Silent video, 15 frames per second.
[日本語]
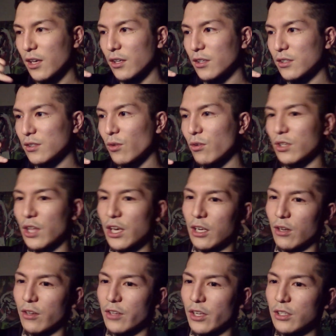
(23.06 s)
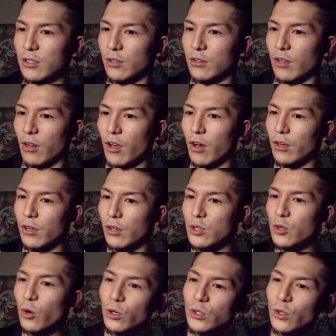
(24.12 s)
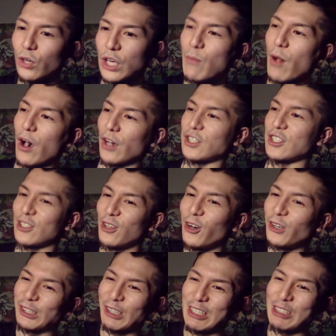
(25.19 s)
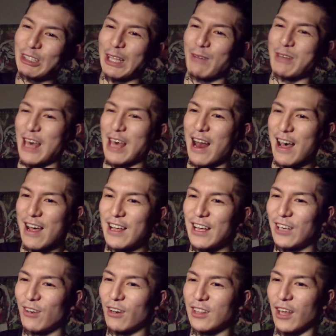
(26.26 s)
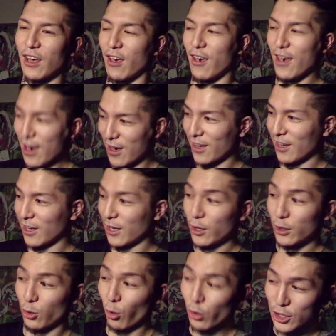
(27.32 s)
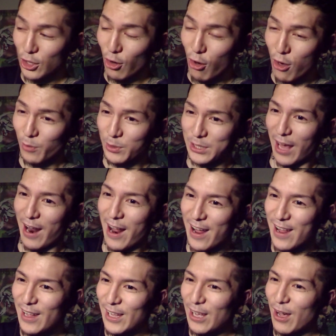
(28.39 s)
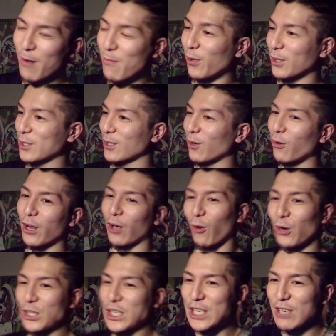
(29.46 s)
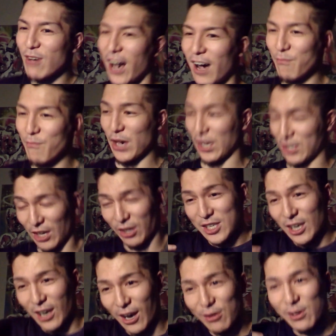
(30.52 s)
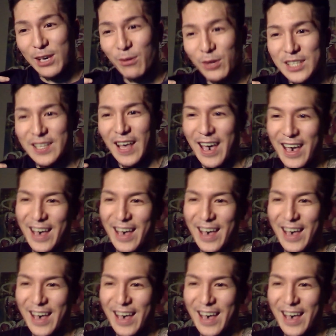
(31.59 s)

すごくないけど何って言ったら、いや、ちょうど今死のうとしとったみたいな。言われて、えどうしようみたいな。あもう、俺、こっちはめちゃくちゃ軽い気持ちで、ね、